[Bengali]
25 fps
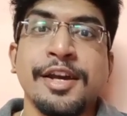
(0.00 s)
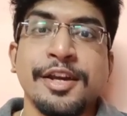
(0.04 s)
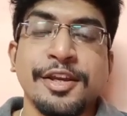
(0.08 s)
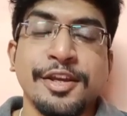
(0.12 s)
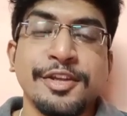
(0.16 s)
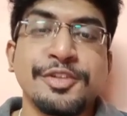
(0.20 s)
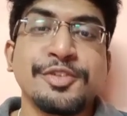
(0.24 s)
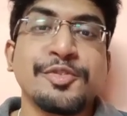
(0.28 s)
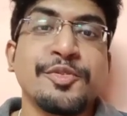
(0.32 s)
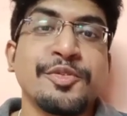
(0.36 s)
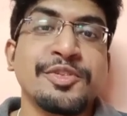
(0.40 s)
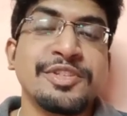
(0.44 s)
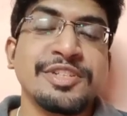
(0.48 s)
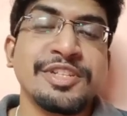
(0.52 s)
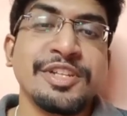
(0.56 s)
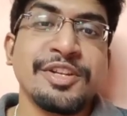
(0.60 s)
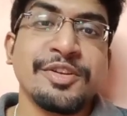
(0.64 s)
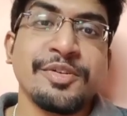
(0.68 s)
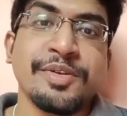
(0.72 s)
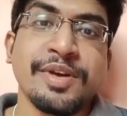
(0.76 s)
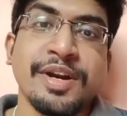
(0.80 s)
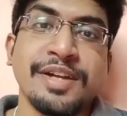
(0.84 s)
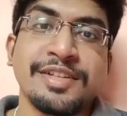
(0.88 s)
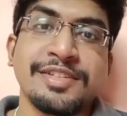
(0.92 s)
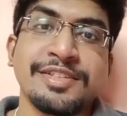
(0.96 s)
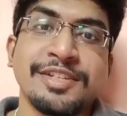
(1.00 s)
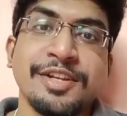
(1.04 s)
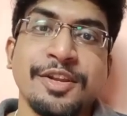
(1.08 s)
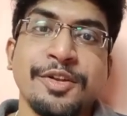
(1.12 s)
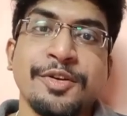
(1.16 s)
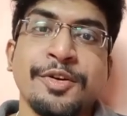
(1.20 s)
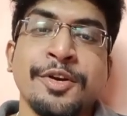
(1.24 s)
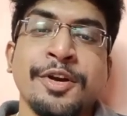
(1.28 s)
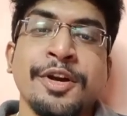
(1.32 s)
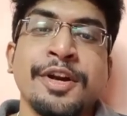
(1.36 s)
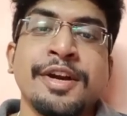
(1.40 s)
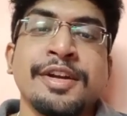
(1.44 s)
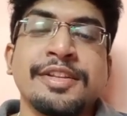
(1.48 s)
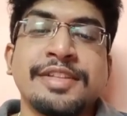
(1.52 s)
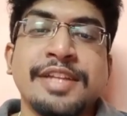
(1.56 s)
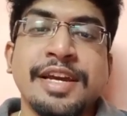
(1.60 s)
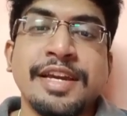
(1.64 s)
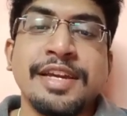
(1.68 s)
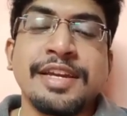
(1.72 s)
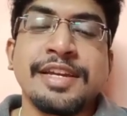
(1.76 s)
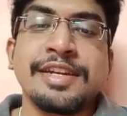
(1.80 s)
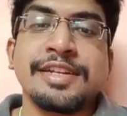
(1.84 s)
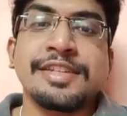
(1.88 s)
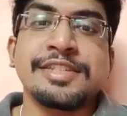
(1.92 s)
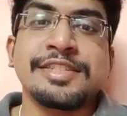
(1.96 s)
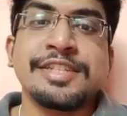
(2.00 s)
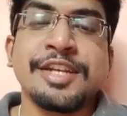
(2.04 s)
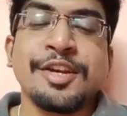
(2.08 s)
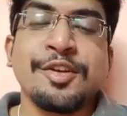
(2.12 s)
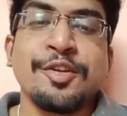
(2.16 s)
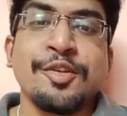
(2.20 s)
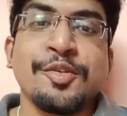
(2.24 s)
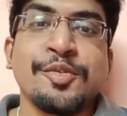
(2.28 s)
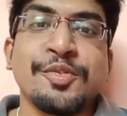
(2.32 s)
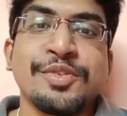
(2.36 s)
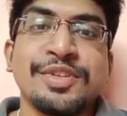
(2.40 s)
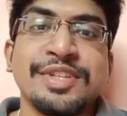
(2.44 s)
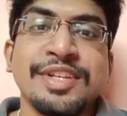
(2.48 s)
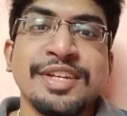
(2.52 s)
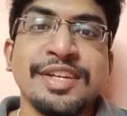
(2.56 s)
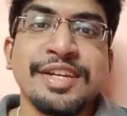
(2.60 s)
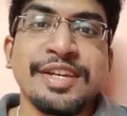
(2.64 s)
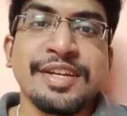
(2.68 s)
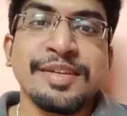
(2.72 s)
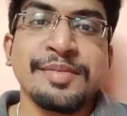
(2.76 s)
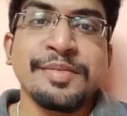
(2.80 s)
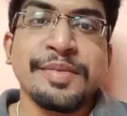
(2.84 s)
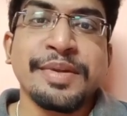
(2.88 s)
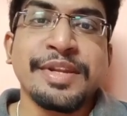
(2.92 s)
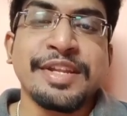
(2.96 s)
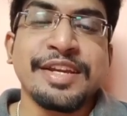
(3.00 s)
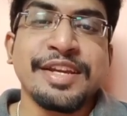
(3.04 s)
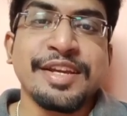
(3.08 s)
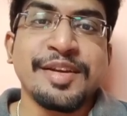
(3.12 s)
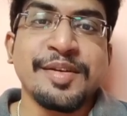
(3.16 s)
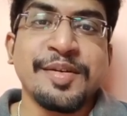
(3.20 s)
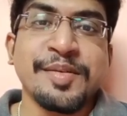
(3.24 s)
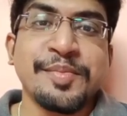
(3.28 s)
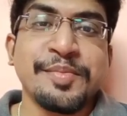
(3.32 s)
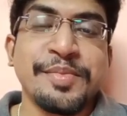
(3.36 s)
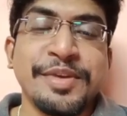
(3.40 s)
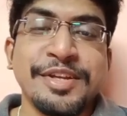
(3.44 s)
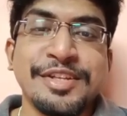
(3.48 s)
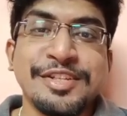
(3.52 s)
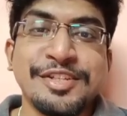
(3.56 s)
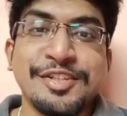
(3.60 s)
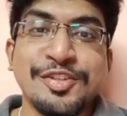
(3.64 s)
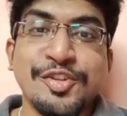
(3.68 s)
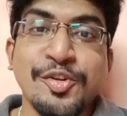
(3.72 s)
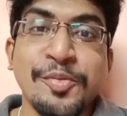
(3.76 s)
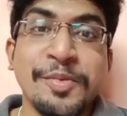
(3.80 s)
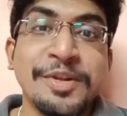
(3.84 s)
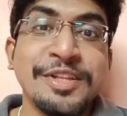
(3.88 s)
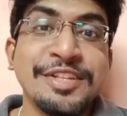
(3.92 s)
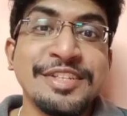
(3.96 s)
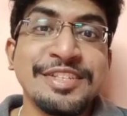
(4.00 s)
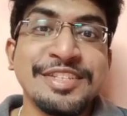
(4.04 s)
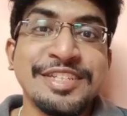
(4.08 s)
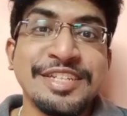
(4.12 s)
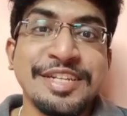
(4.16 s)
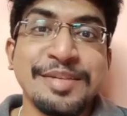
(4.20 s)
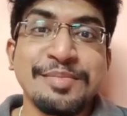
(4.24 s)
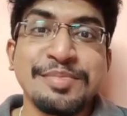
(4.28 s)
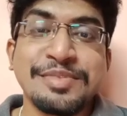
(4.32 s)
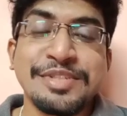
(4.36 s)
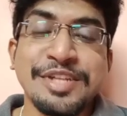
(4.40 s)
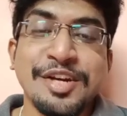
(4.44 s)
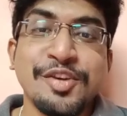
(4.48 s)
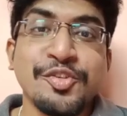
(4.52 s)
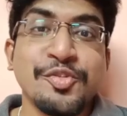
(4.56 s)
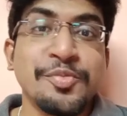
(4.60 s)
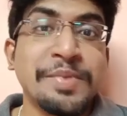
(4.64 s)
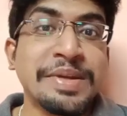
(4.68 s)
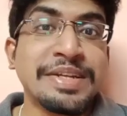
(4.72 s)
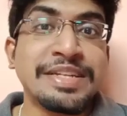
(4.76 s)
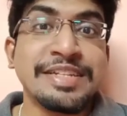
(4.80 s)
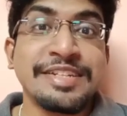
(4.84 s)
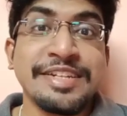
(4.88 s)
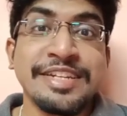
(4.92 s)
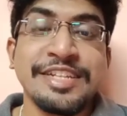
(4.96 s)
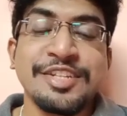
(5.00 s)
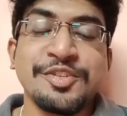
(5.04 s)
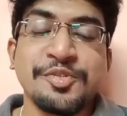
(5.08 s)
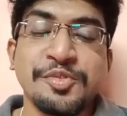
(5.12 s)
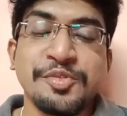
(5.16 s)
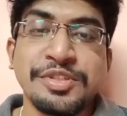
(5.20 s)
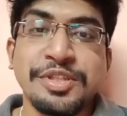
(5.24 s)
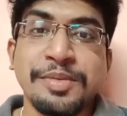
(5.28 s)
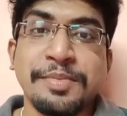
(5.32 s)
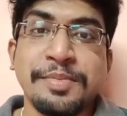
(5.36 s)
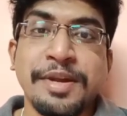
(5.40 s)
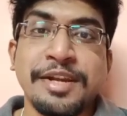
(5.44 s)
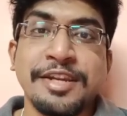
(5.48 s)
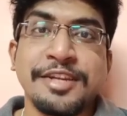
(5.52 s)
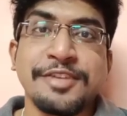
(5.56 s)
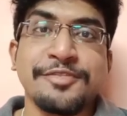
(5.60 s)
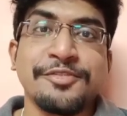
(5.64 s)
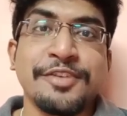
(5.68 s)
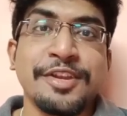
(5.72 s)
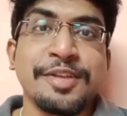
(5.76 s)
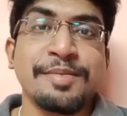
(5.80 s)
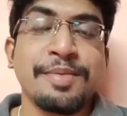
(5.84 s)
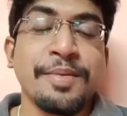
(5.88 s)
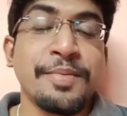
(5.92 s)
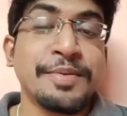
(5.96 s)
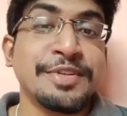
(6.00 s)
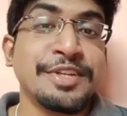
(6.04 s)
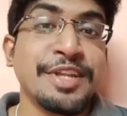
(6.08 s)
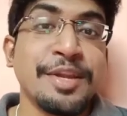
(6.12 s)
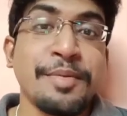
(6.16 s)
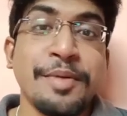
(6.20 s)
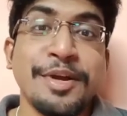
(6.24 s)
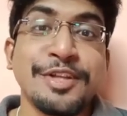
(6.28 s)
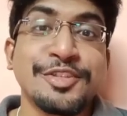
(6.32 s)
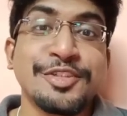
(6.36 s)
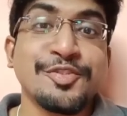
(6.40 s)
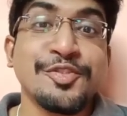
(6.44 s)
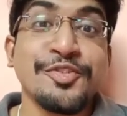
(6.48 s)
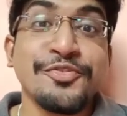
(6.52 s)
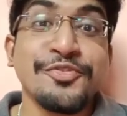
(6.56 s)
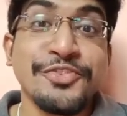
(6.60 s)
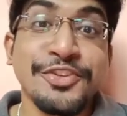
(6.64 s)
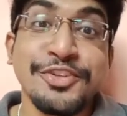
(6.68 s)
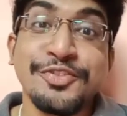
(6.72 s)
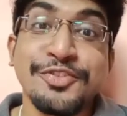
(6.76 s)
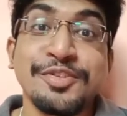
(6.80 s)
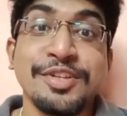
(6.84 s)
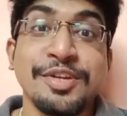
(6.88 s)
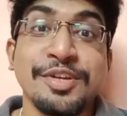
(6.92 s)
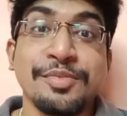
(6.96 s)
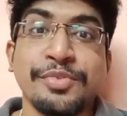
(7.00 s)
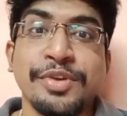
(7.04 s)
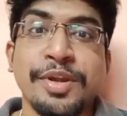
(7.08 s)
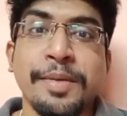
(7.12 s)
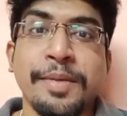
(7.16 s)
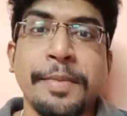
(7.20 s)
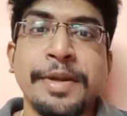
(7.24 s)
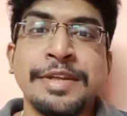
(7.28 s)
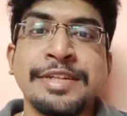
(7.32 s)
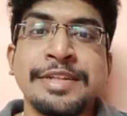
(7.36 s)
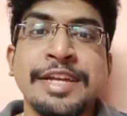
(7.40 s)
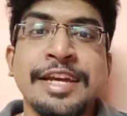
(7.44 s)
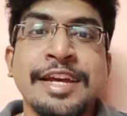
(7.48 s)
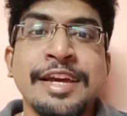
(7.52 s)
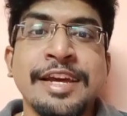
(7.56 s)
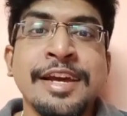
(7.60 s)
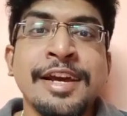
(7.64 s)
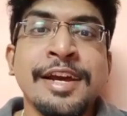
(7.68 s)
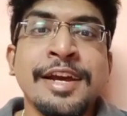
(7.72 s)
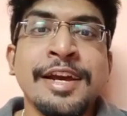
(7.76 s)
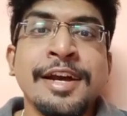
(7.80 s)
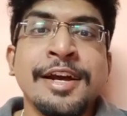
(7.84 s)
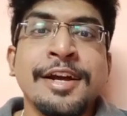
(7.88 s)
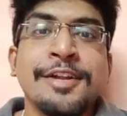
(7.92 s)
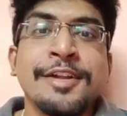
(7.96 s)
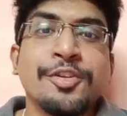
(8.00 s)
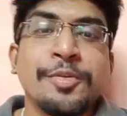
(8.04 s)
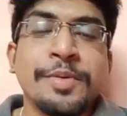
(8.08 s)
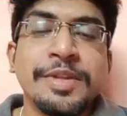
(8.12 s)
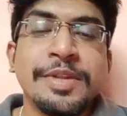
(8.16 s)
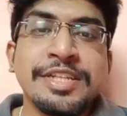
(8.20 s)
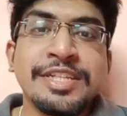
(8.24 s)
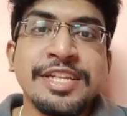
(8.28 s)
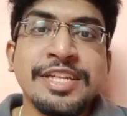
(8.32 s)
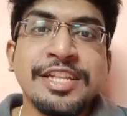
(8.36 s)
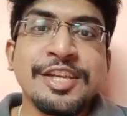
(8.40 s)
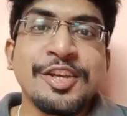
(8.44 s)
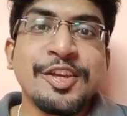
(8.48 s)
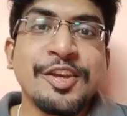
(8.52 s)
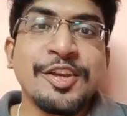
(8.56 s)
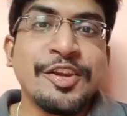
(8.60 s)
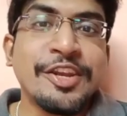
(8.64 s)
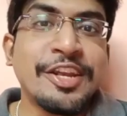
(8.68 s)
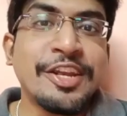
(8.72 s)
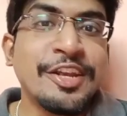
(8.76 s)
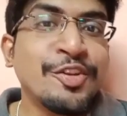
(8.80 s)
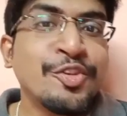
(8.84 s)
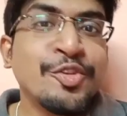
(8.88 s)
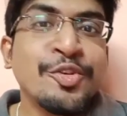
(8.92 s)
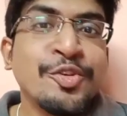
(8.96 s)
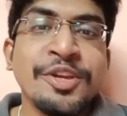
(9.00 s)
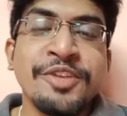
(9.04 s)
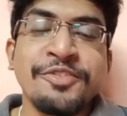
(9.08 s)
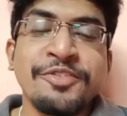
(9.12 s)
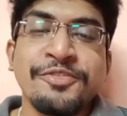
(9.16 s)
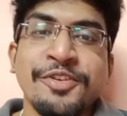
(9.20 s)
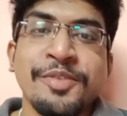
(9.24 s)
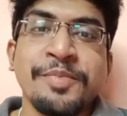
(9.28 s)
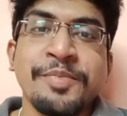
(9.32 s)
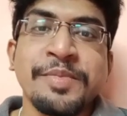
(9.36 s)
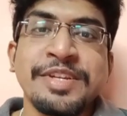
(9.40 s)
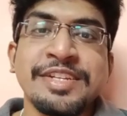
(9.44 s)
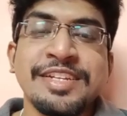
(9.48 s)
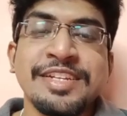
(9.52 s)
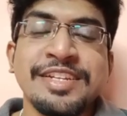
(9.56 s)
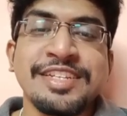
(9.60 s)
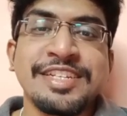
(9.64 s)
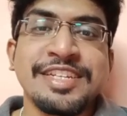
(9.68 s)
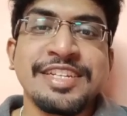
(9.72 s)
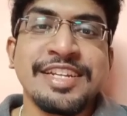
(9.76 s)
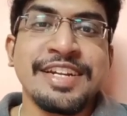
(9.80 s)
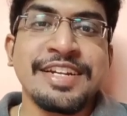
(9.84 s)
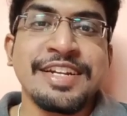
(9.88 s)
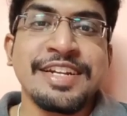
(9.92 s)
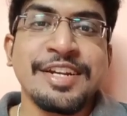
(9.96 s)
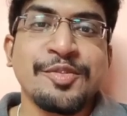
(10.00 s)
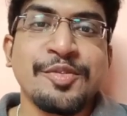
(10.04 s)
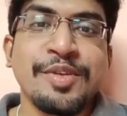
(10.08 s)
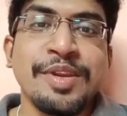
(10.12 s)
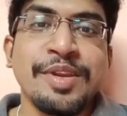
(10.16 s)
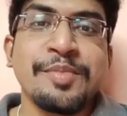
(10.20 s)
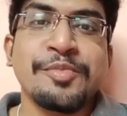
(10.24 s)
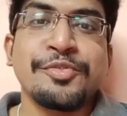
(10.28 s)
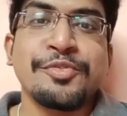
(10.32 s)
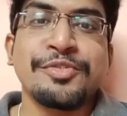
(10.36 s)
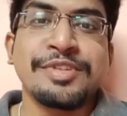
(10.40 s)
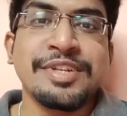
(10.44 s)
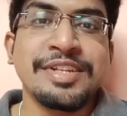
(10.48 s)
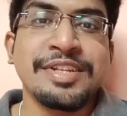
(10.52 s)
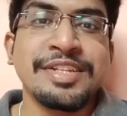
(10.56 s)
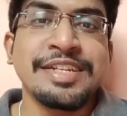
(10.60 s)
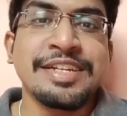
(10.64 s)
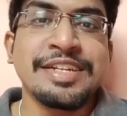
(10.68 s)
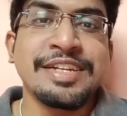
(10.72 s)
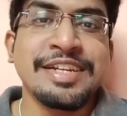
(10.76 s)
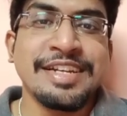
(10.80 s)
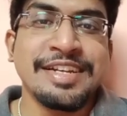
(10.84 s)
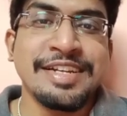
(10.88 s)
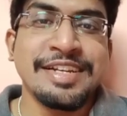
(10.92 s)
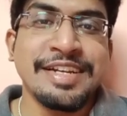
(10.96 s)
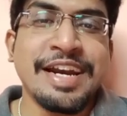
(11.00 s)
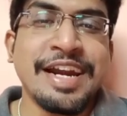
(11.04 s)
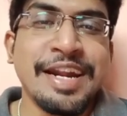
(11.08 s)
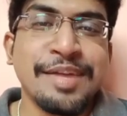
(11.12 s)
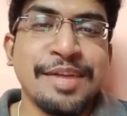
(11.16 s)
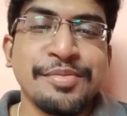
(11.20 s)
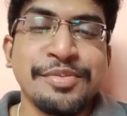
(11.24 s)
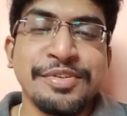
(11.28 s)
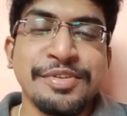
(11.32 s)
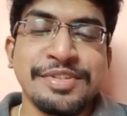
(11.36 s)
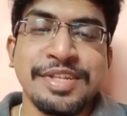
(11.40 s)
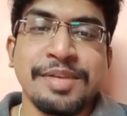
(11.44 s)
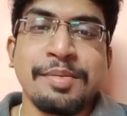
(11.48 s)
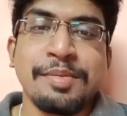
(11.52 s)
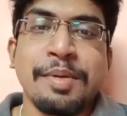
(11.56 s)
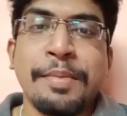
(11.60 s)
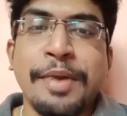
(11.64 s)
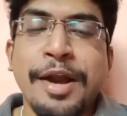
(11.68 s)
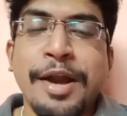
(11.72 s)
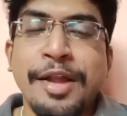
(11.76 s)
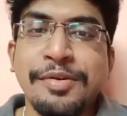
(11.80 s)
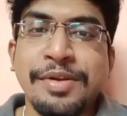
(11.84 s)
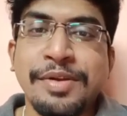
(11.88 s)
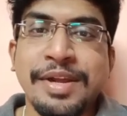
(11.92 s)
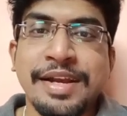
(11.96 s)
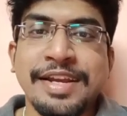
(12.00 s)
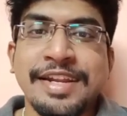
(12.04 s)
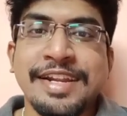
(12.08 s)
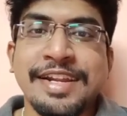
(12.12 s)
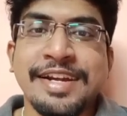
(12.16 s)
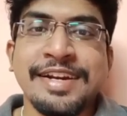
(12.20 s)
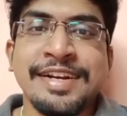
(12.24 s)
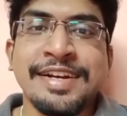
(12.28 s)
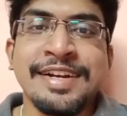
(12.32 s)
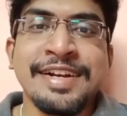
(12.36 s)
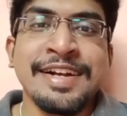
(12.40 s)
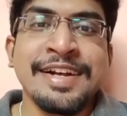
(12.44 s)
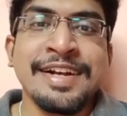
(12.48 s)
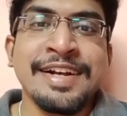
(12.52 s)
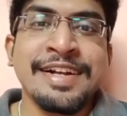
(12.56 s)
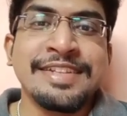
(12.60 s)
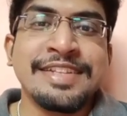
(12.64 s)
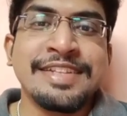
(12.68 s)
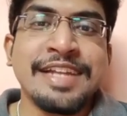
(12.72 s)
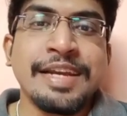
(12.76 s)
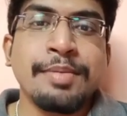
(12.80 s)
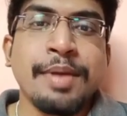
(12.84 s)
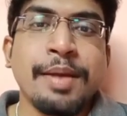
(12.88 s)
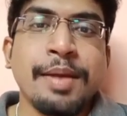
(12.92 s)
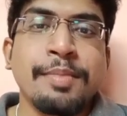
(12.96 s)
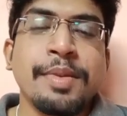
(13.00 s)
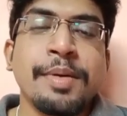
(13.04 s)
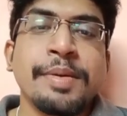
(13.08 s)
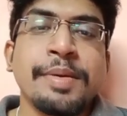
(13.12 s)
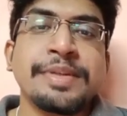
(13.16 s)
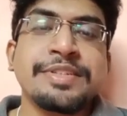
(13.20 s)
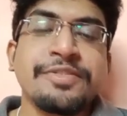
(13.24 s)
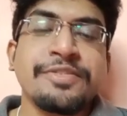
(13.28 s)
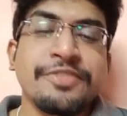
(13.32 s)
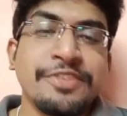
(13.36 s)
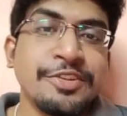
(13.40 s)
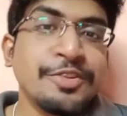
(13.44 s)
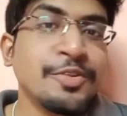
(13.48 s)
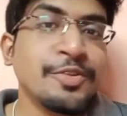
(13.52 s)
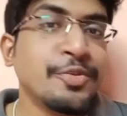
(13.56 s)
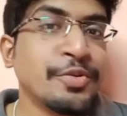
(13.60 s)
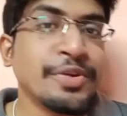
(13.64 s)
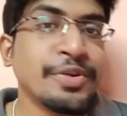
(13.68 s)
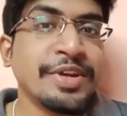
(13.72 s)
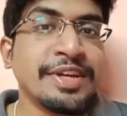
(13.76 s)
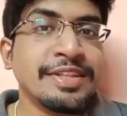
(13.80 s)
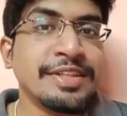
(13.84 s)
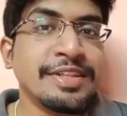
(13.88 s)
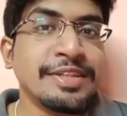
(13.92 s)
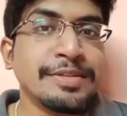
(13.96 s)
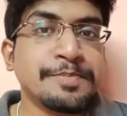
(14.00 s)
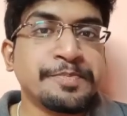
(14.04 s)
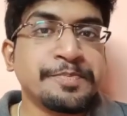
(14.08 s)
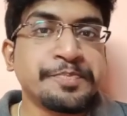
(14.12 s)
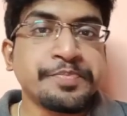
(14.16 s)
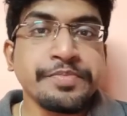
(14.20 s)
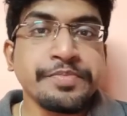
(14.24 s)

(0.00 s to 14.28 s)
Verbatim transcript: কিছু কোচিংয়েরও কাজ ছিল তাই সেগুলো করতে গিয়ে মানে বেশ তোমাদের স্ক্রিপ্টটা খুব একটা রেডি করতে পারিনি ফলে ভেবেছিলাম আজ কোনো ভিডিও দেবো না বাট তোমাদের সাথে কিছু ইনফরমেশান শেয়ার না করলে মনটা ঠিক খারাপ হয়ে যায় বা ভালো লাগে না তাই ভাবলাম একটা ভিডিও করেই দিই